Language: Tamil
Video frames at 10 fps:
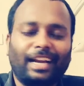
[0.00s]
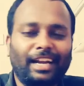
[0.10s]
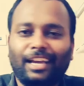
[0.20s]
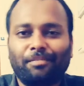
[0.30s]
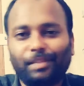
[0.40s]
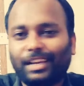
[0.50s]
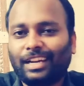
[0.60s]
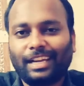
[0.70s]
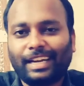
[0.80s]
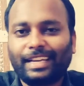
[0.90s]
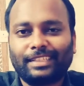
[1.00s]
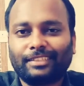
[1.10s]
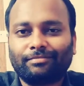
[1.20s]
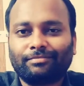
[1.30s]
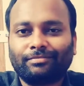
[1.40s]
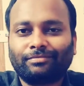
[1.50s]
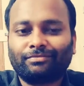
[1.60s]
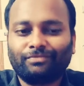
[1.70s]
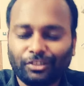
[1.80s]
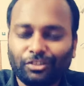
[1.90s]
ரெண்டாயிரம் பேர்லாம் கிடையாது
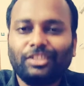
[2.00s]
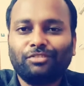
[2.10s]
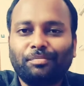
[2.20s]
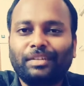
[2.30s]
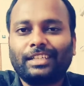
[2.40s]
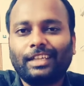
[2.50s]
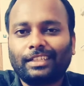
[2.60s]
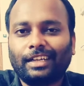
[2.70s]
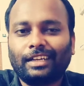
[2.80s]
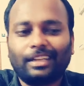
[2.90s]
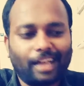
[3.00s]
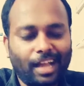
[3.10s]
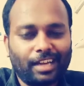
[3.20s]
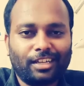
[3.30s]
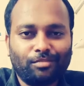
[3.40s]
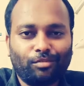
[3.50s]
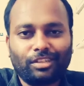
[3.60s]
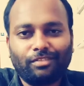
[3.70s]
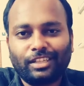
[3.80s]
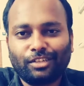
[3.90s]
வெறும் இருபது பேர் தான் இருந்தாங்க நாகராஜ்
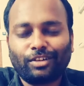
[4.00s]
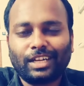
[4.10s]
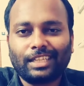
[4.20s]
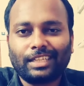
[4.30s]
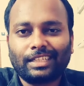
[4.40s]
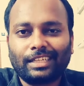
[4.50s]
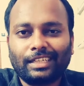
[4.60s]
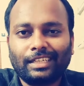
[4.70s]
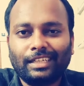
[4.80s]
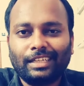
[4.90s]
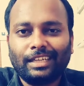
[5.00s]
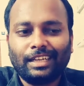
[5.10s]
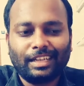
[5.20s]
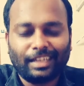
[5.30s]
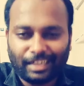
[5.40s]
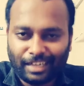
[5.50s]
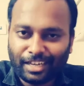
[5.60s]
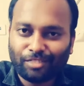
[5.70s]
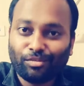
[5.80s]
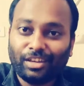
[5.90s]
முதல் வரிசையில் உட்காந்துருந்தாரு
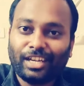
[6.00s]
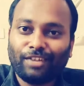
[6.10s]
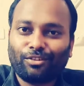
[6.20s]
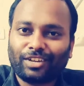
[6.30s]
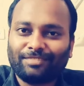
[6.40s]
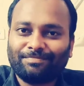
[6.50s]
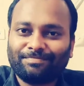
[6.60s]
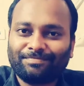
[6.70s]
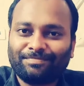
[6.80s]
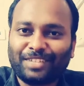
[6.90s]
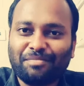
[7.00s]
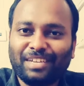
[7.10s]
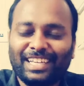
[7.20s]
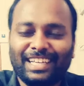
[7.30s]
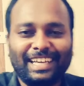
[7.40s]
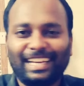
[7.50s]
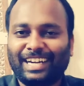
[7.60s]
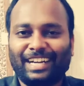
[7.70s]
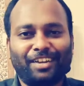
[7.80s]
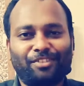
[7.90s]
ரெண்டாயிரம் மொய் கவரோட எப்படி
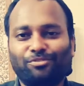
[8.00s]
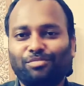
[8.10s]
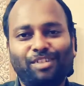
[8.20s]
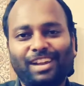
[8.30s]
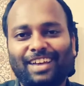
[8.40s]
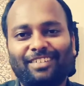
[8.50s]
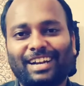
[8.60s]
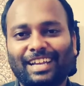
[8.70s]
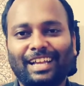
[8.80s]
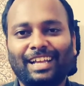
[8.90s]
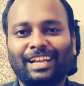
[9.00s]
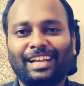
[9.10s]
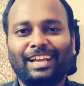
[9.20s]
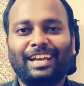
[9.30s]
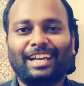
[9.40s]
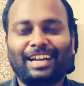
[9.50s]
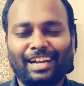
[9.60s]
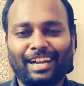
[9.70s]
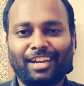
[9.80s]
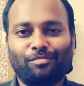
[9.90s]
ரெண்டாயிரம் குடும்பம்லாம் வரல
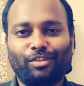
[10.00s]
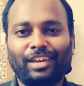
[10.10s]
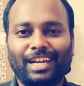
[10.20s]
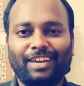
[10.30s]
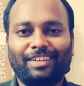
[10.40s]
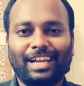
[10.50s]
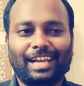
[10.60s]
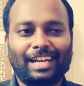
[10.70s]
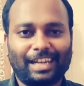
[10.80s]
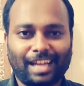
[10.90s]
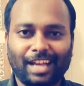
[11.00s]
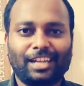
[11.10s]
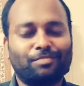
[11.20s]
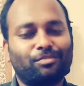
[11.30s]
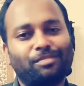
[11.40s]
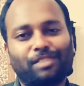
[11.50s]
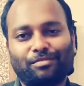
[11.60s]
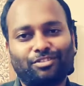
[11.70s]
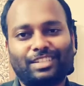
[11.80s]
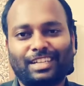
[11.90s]
ரெண்டாயிரம் மொய் கவரை நாகராஜ் மூலியமாக
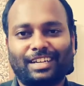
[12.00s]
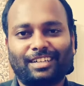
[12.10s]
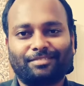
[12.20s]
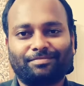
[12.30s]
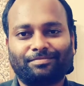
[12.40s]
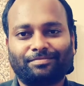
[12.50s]
அனுப்பிச்சு வச்சுருக்காங்க